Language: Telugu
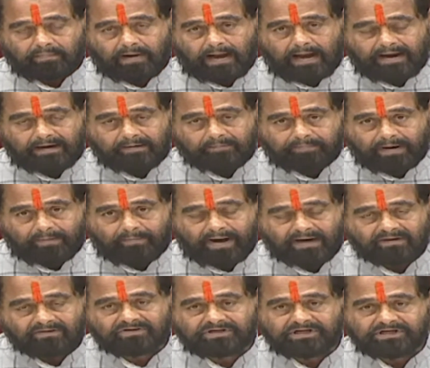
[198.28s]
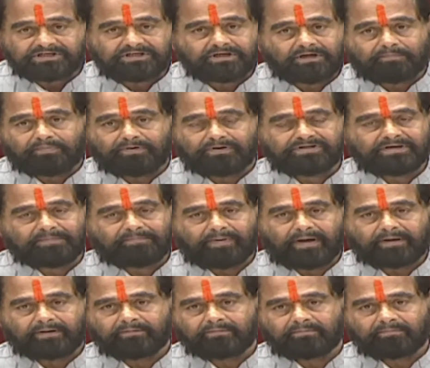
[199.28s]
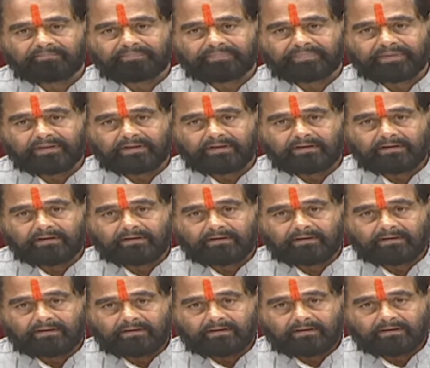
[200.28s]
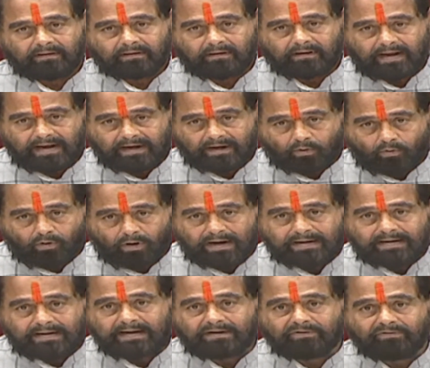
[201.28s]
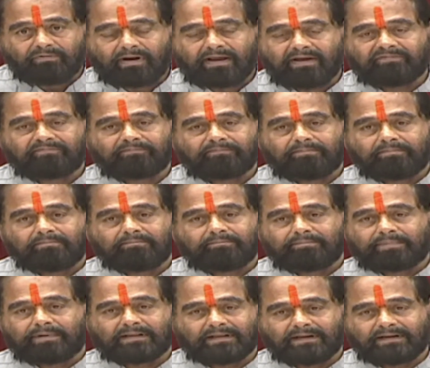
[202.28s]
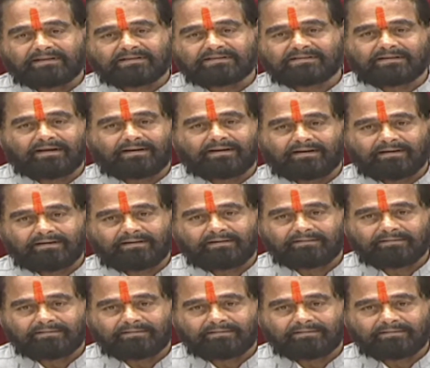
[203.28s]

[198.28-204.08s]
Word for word: ఆయన ప్రమాణం చేసినప్పుడు చెప్పారు నేను క్వాలిటేటివ్ లైఫ్ ప్రజలకు ఇస్తానని